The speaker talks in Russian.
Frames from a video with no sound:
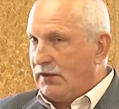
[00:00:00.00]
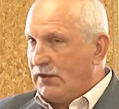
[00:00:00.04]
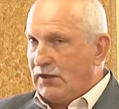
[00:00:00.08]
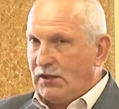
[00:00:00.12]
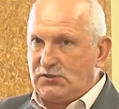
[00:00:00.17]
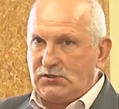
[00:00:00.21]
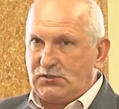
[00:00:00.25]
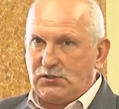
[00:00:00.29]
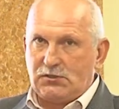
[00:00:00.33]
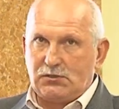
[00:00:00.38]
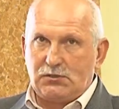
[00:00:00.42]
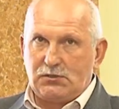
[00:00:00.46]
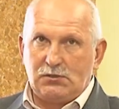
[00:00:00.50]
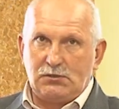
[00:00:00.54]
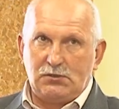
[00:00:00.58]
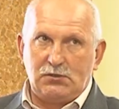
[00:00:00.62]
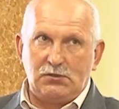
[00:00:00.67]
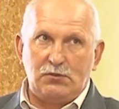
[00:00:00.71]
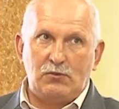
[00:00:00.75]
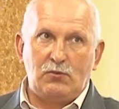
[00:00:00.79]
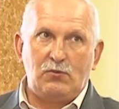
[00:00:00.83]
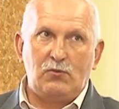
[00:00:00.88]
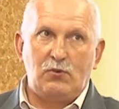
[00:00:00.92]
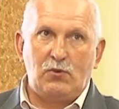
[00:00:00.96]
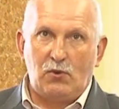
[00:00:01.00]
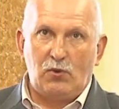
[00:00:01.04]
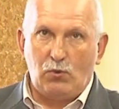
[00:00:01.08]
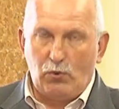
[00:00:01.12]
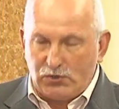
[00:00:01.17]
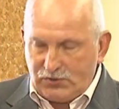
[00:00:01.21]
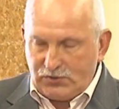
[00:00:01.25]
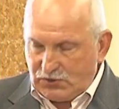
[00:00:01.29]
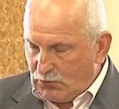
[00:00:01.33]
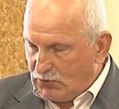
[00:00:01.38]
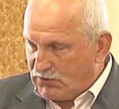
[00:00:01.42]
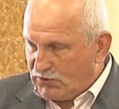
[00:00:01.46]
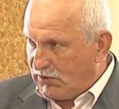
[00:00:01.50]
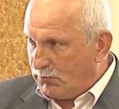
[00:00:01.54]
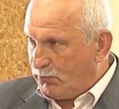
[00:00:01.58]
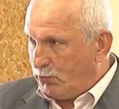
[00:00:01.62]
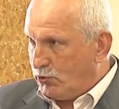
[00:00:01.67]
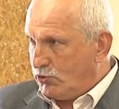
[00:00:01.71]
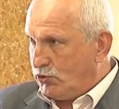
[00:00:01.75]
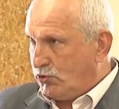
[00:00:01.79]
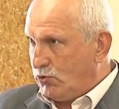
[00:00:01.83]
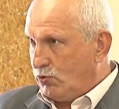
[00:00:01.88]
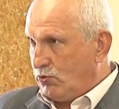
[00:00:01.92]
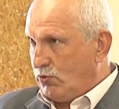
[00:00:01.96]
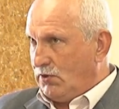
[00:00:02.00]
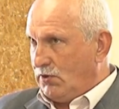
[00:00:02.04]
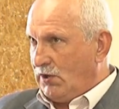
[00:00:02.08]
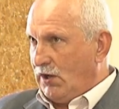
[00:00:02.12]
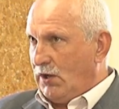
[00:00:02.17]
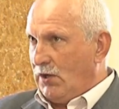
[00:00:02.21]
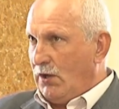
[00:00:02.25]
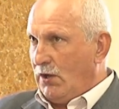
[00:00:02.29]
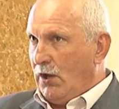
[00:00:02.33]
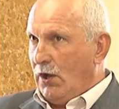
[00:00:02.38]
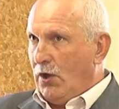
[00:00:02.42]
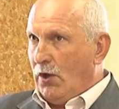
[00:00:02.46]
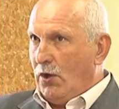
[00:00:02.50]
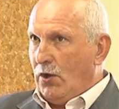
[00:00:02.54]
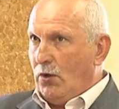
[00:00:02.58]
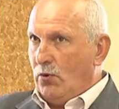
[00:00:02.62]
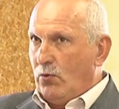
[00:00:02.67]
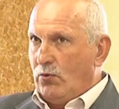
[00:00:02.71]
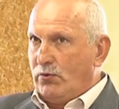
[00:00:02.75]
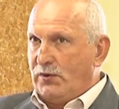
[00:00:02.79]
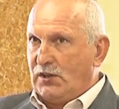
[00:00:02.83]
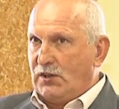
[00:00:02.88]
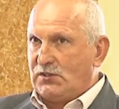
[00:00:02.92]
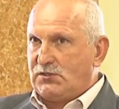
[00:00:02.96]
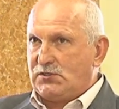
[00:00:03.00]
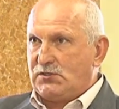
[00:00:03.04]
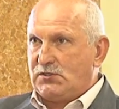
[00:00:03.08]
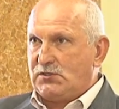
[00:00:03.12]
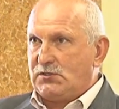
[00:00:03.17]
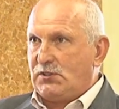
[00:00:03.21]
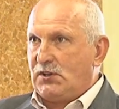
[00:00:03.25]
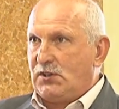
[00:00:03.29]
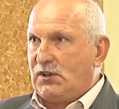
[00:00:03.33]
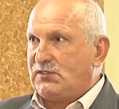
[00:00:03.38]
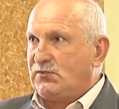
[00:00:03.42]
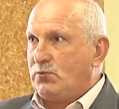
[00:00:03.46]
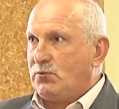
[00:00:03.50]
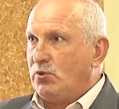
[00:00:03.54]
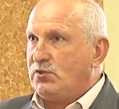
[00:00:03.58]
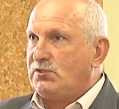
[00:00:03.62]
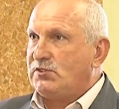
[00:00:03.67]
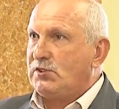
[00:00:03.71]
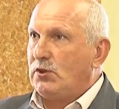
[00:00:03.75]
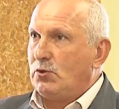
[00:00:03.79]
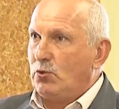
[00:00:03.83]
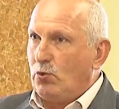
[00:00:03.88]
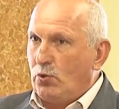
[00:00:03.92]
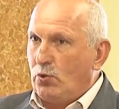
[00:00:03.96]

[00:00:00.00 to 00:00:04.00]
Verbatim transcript: Значит, э, осенью запущу туда. У нас разводится